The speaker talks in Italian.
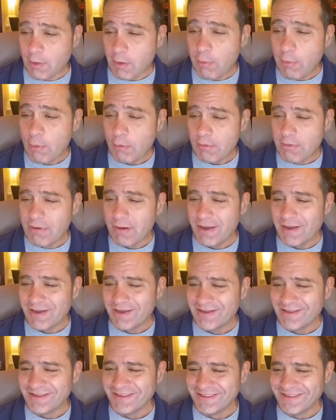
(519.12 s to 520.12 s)

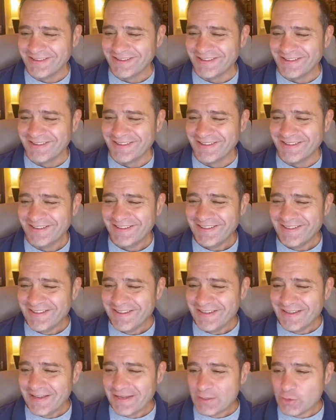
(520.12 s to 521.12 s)
comunque.
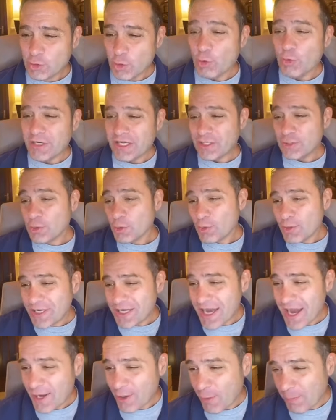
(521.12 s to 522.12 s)
Giucchi,
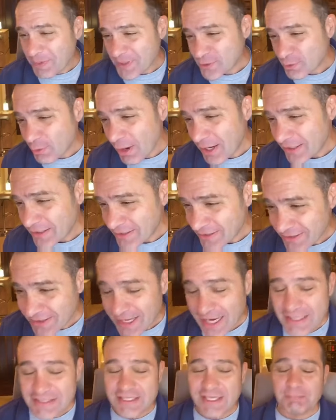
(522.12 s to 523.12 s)
Giucchi, ecco Pasquale,
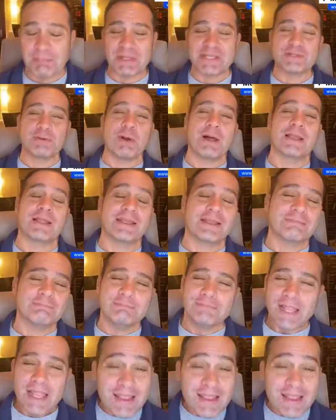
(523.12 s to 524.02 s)
grazie Pasquale.